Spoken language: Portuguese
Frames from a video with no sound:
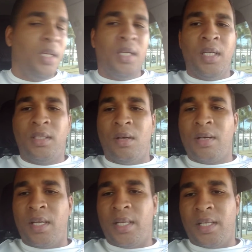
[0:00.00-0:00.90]
Então,
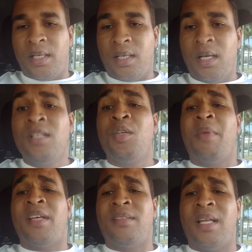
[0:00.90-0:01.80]
galera, antes de
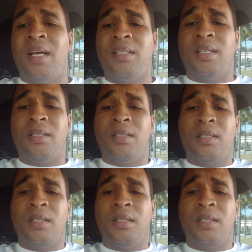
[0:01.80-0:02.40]
mais nada,